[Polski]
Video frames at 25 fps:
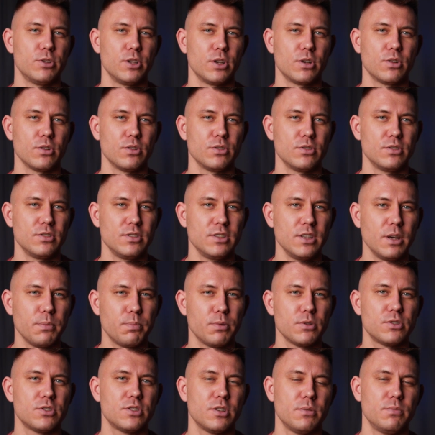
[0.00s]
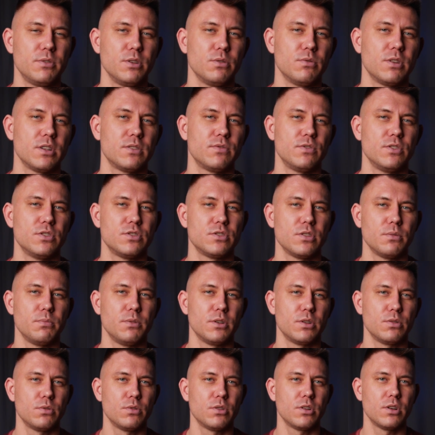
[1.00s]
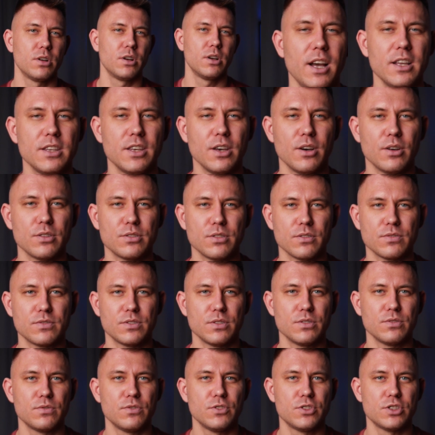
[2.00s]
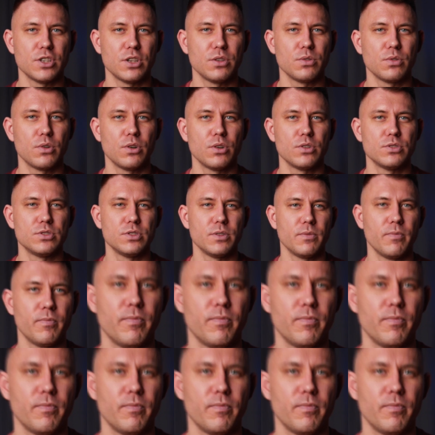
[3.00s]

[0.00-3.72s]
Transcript: bo tylko niepotrzebnie ułatwisz sobie ruch, a nie o to w tym ćwiczeniu chodzi.